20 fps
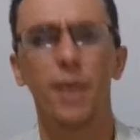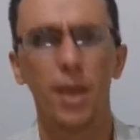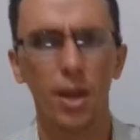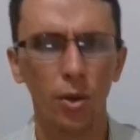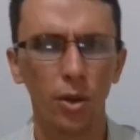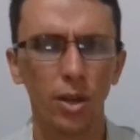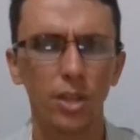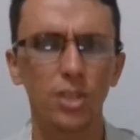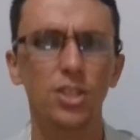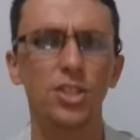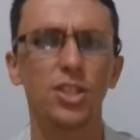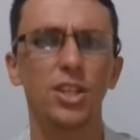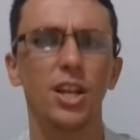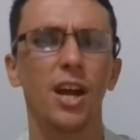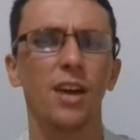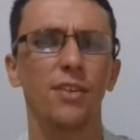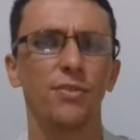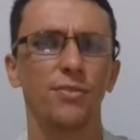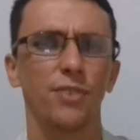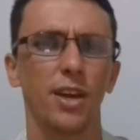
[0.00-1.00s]
É hora de
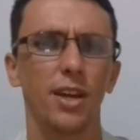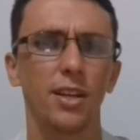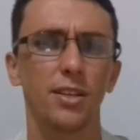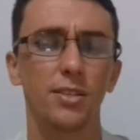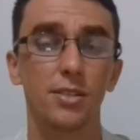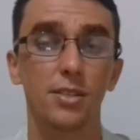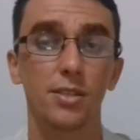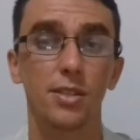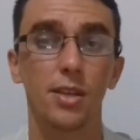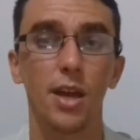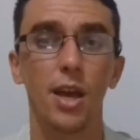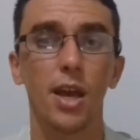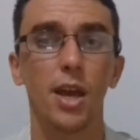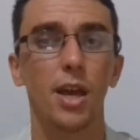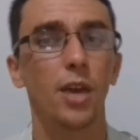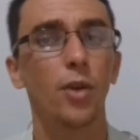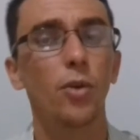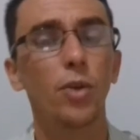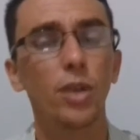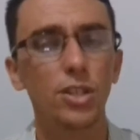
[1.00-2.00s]
tirar férias,
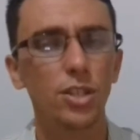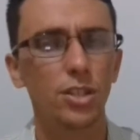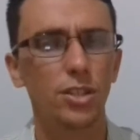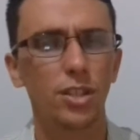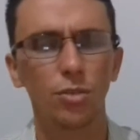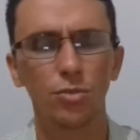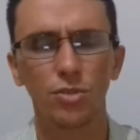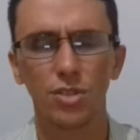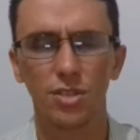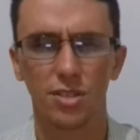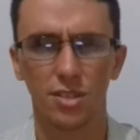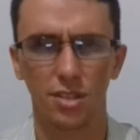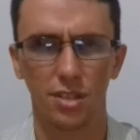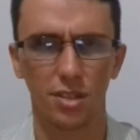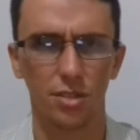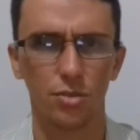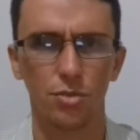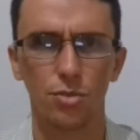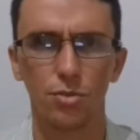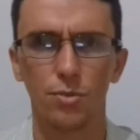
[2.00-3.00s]
é hora de ter um
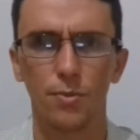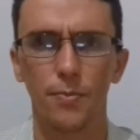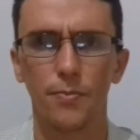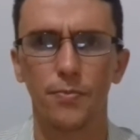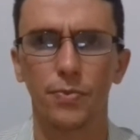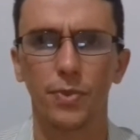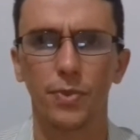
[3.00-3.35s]
descanso.